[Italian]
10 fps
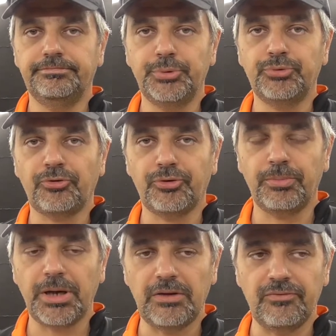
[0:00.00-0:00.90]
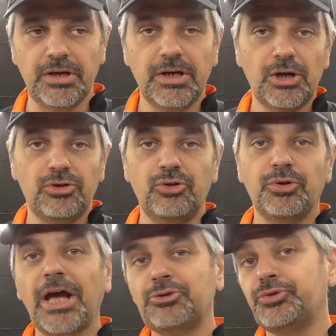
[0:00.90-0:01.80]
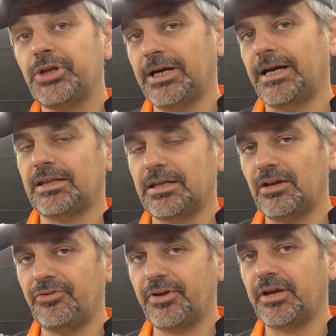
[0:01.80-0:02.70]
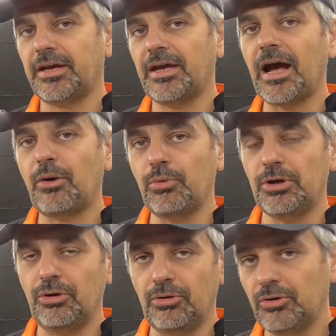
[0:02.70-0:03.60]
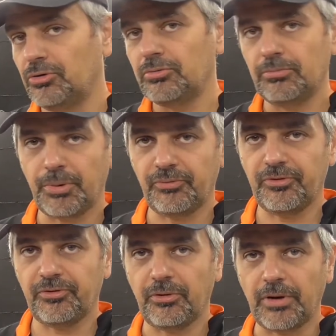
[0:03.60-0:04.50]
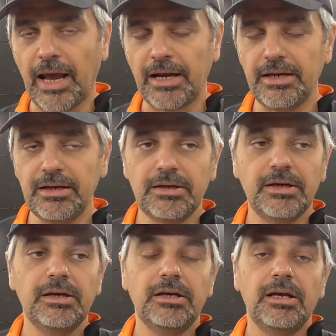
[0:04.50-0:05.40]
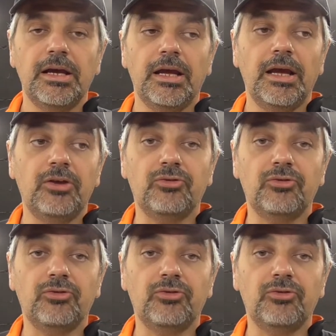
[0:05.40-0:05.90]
piuttosto breve, non ha tutte le caratteristiche che ha quello professionale e